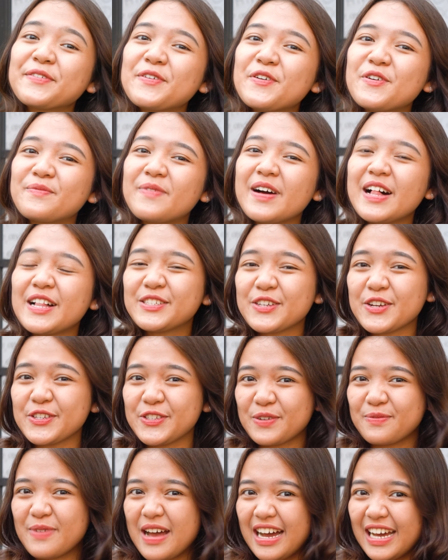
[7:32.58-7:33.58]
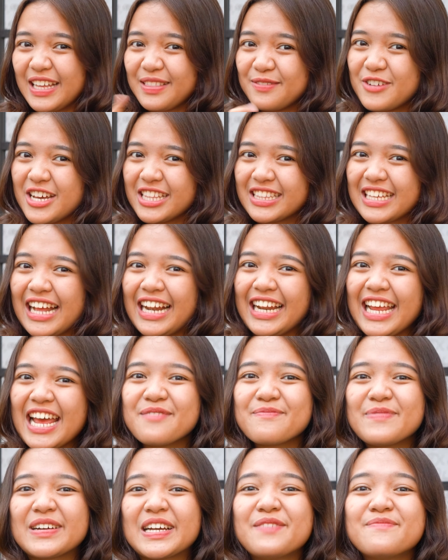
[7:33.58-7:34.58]
nih mau cocok banget buat
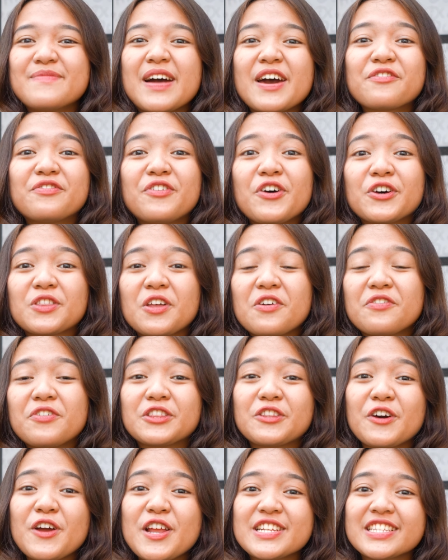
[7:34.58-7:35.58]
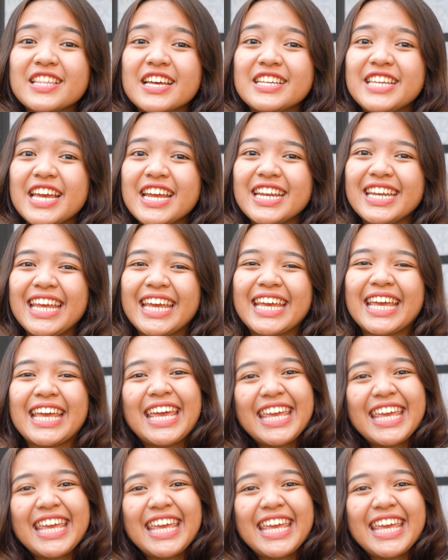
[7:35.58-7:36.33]
kalian penggemar foto-foto instagenik.